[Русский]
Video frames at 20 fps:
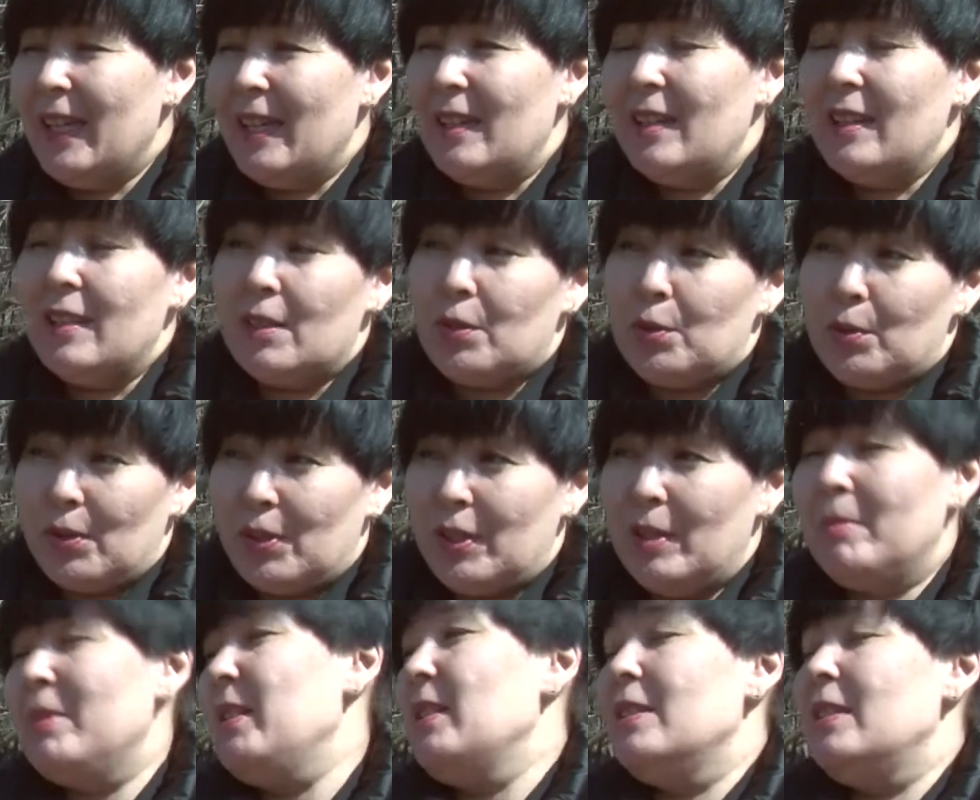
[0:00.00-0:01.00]
И что
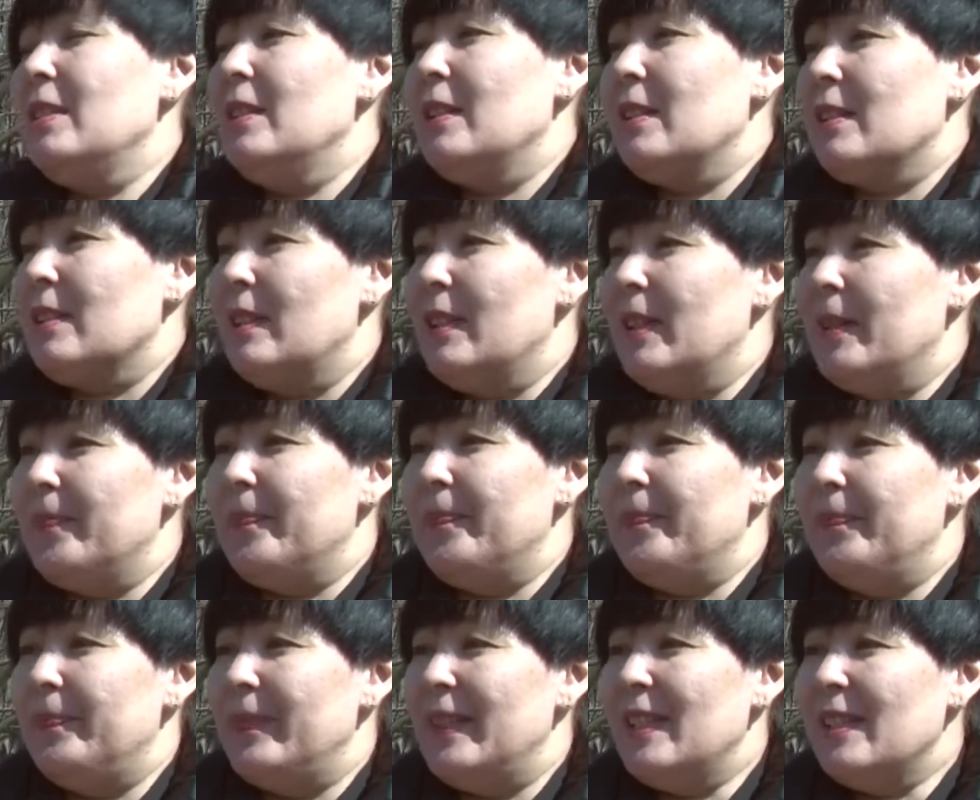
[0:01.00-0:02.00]
самое интересное,
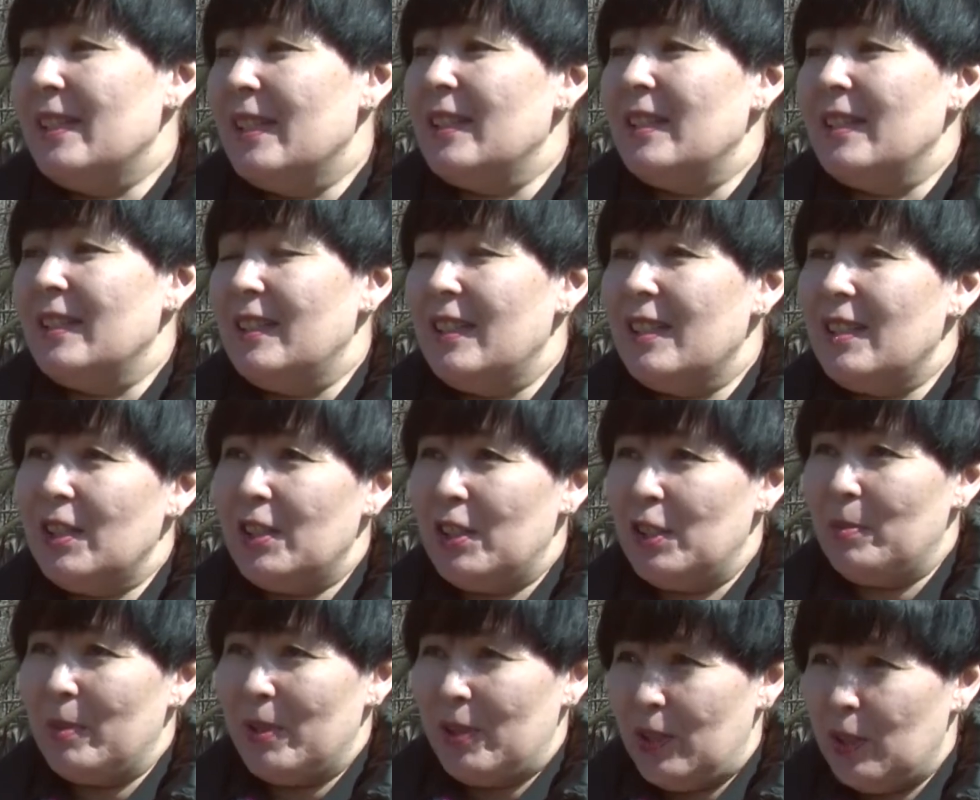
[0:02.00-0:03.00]
из этих
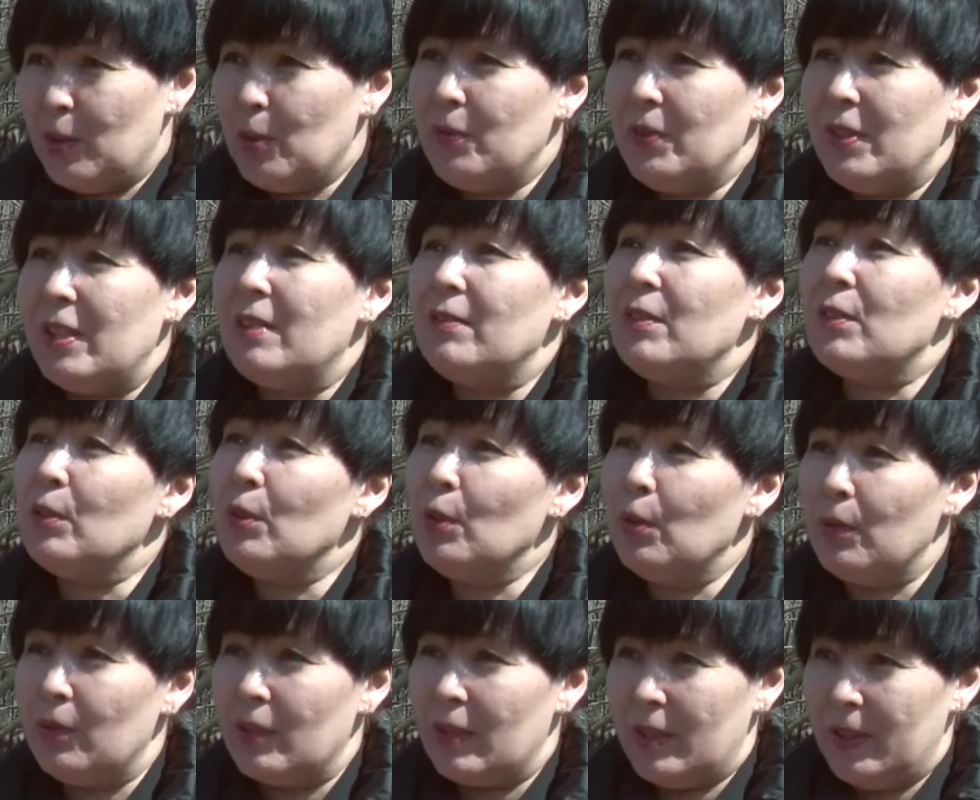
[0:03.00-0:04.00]
10 мастеров 9
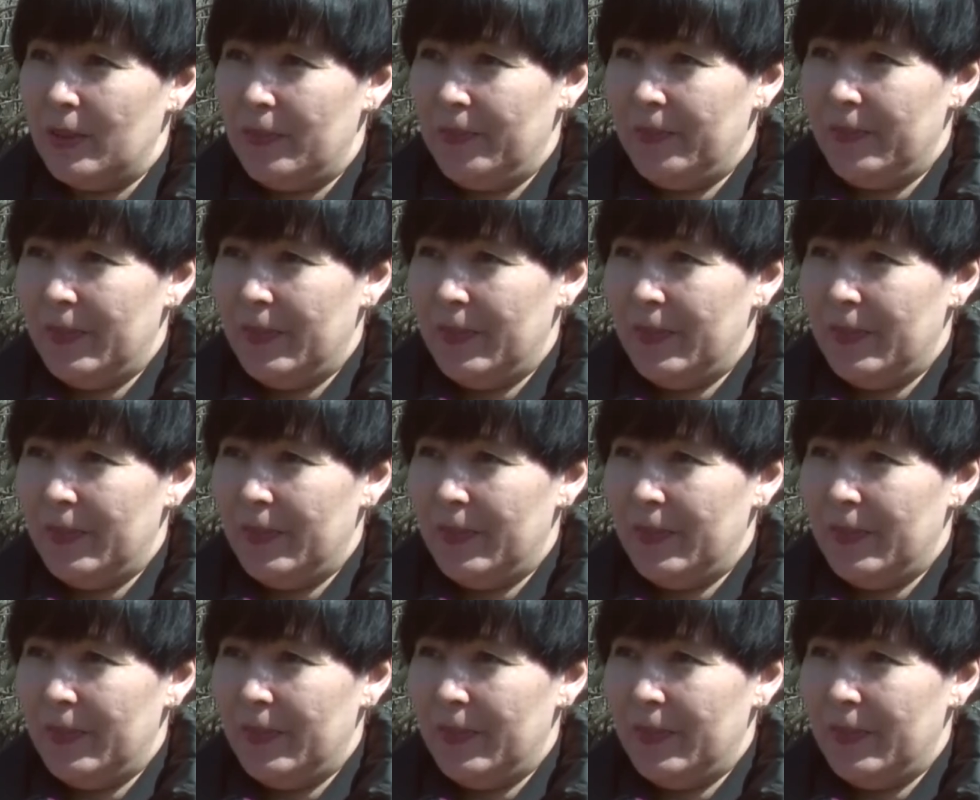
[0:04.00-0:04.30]
новых –